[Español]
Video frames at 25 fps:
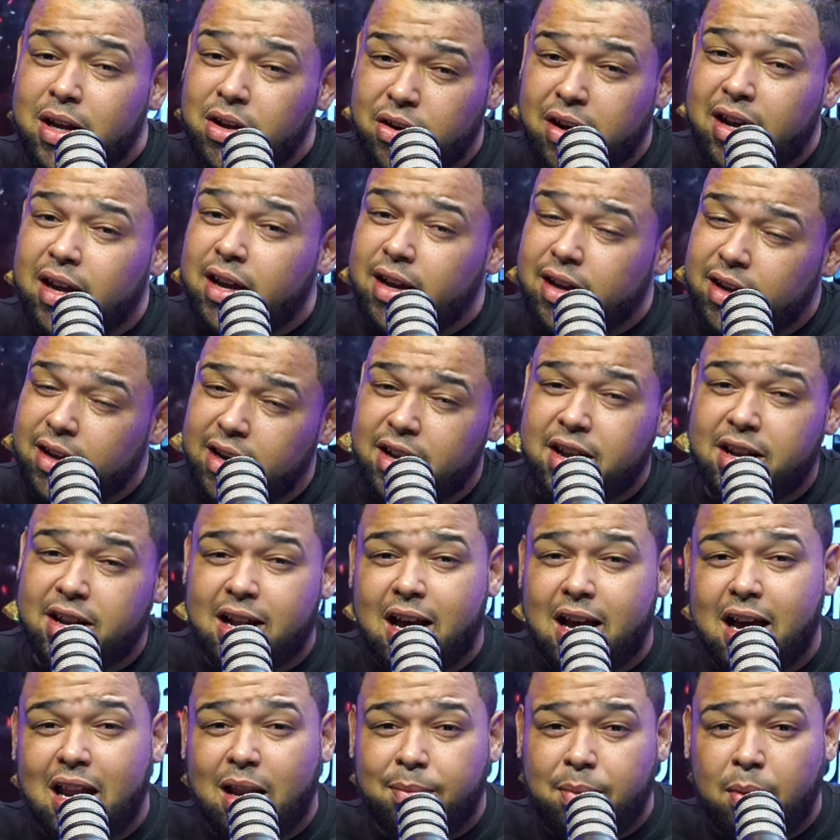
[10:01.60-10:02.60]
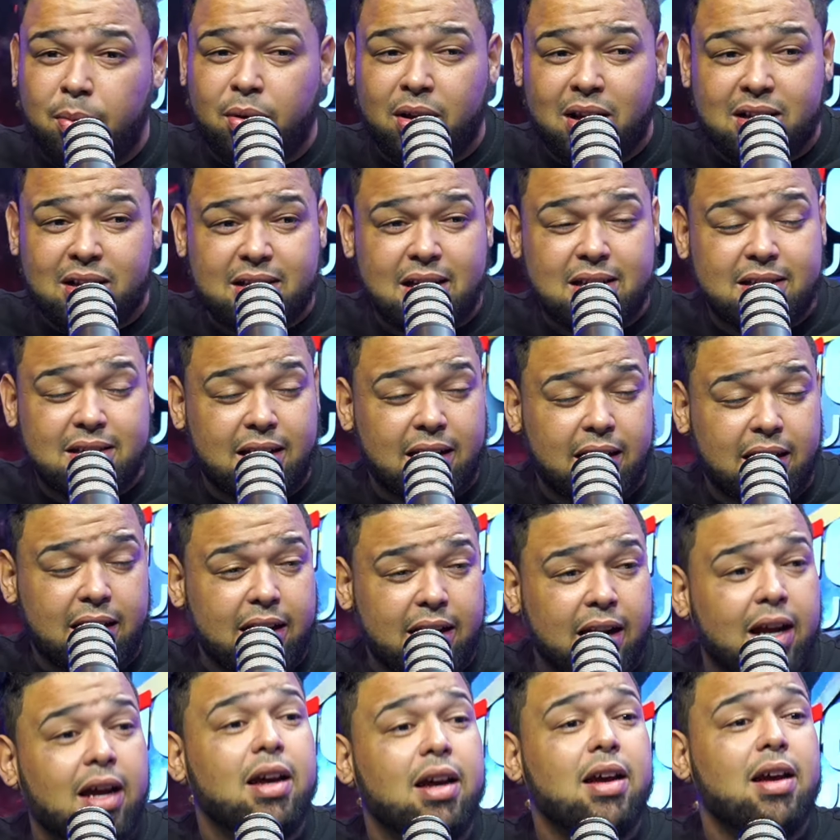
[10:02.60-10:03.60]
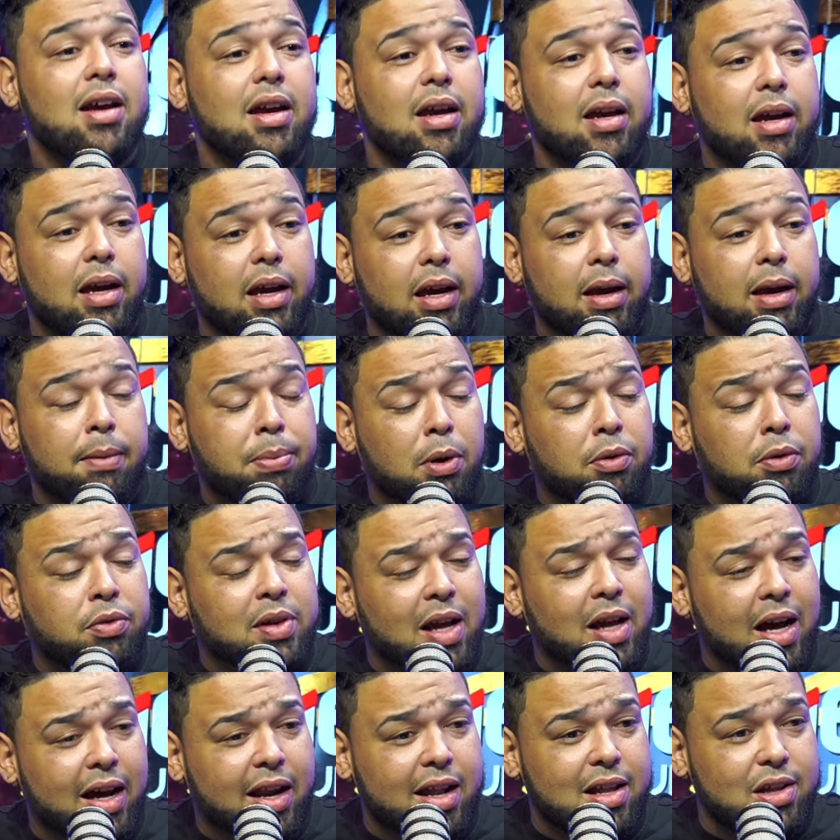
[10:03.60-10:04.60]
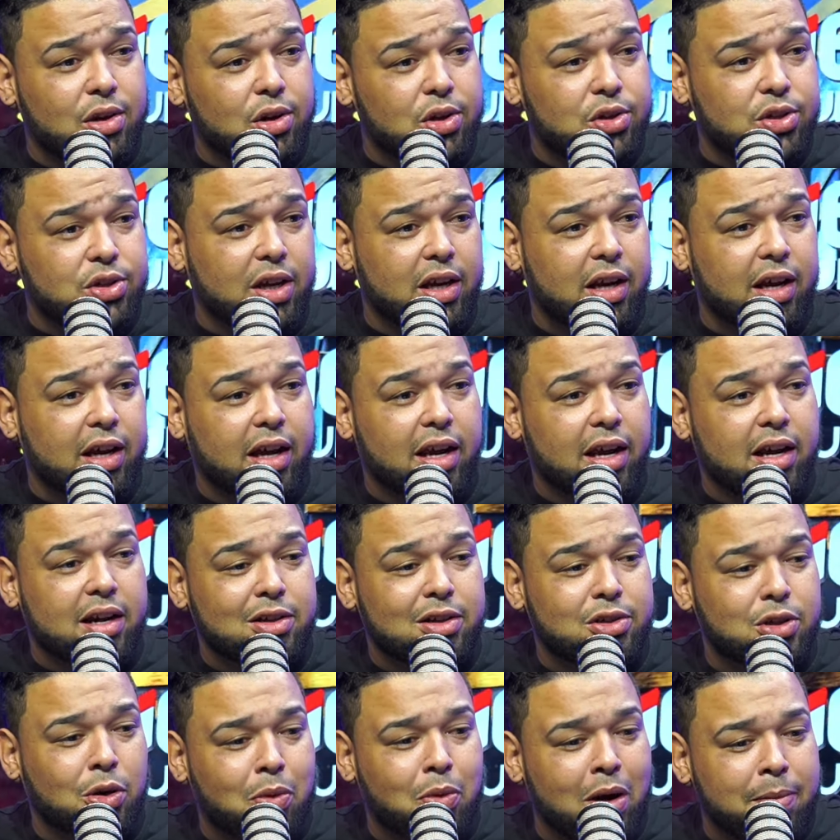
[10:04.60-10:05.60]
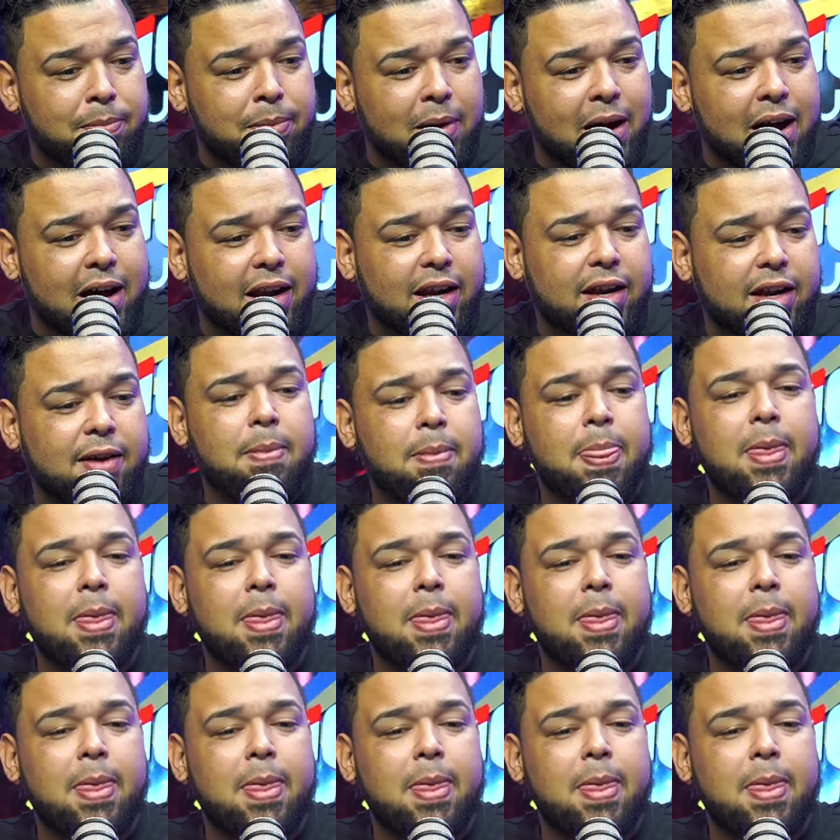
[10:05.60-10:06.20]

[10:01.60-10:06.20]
que rellenarla para poder hacer a Selena. Eh, Pop Daddy entonces en esos White Party